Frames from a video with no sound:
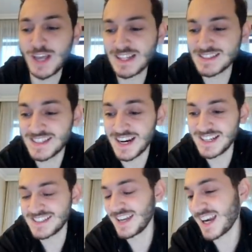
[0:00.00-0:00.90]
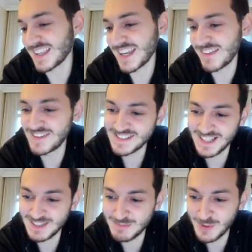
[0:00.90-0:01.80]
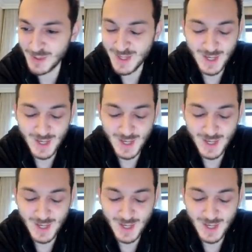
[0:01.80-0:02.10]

yalnız Carlsen hakikaten nefes aldırmıyor.